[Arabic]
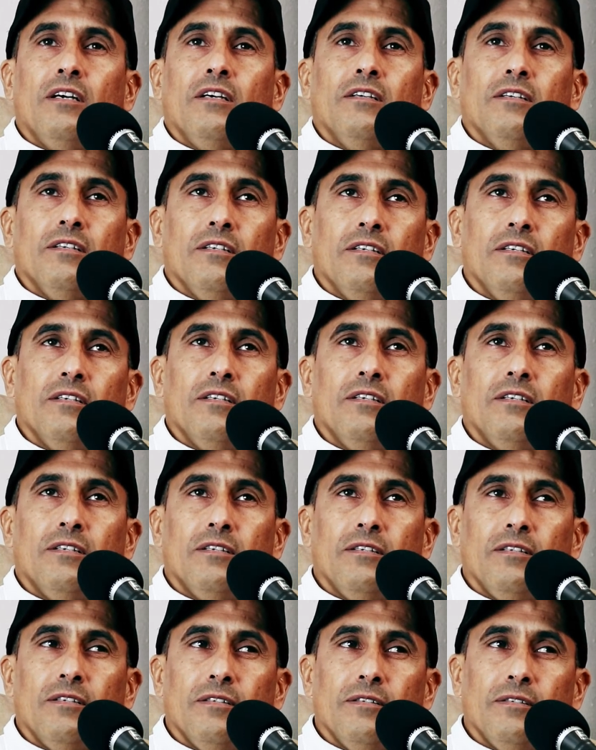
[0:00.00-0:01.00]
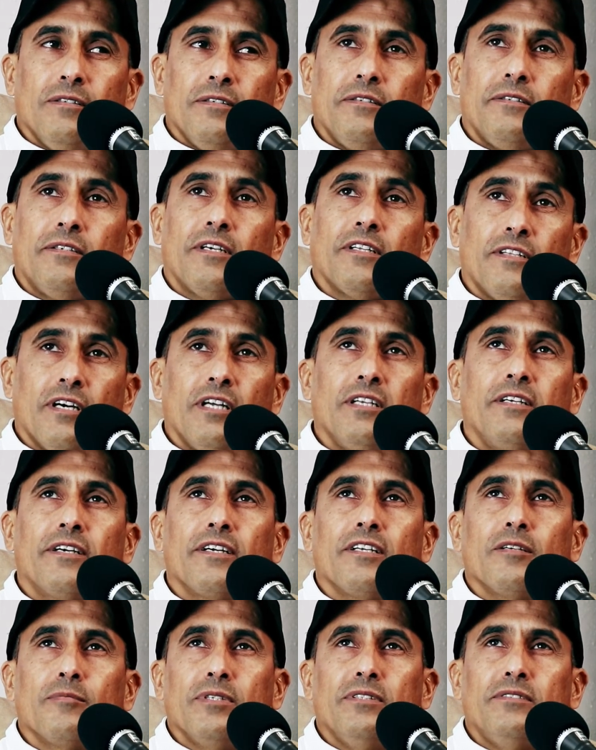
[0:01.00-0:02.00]
آه
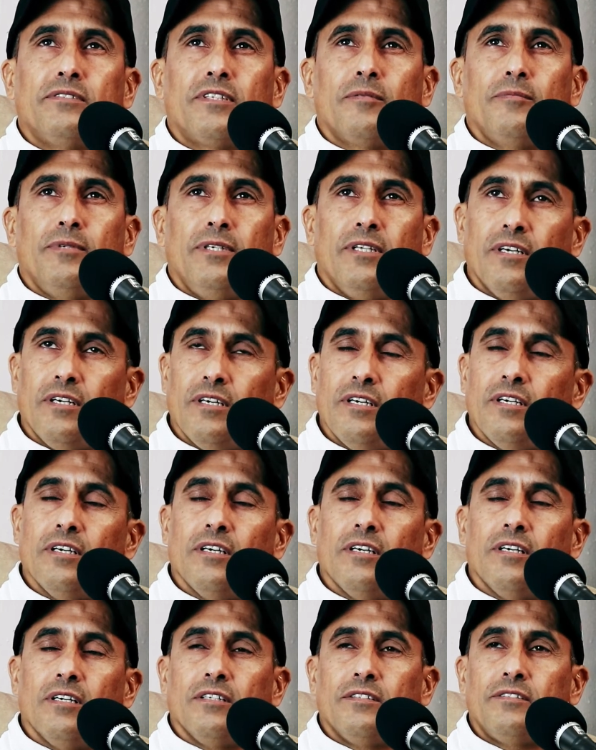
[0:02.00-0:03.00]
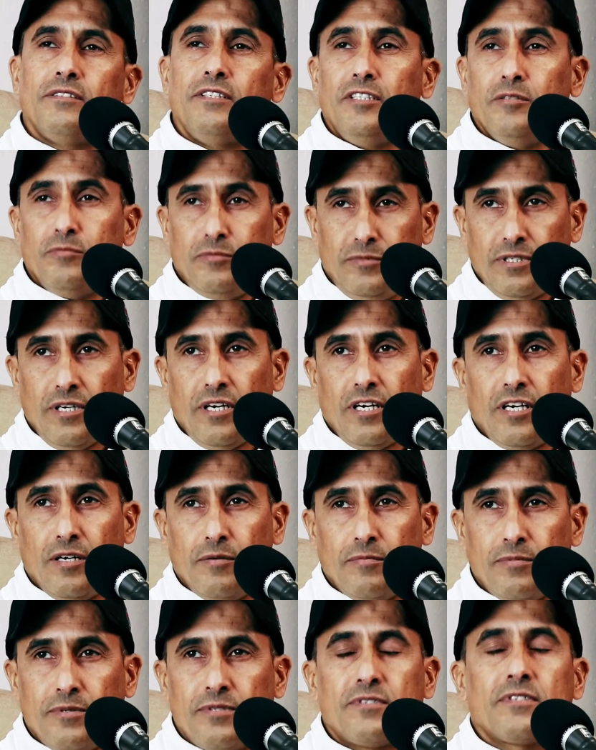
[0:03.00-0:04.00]
كذلك انا بنتمي لتيم
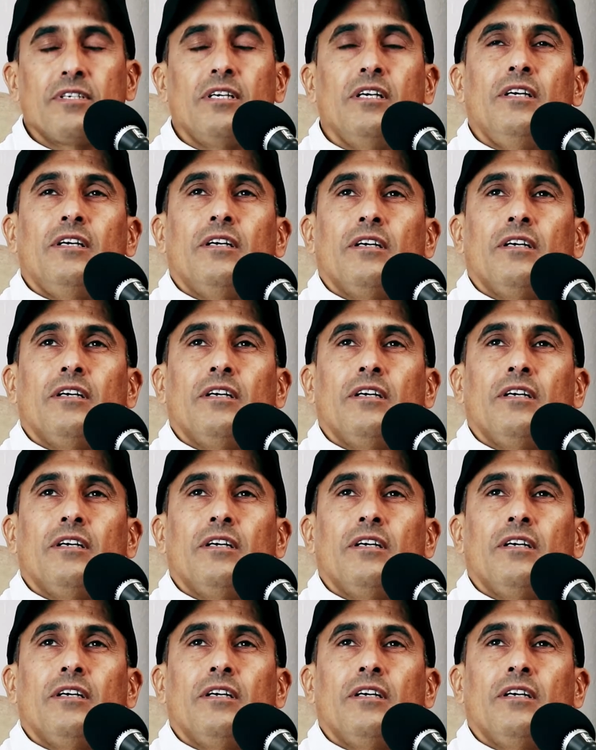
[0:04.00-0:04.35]
جابز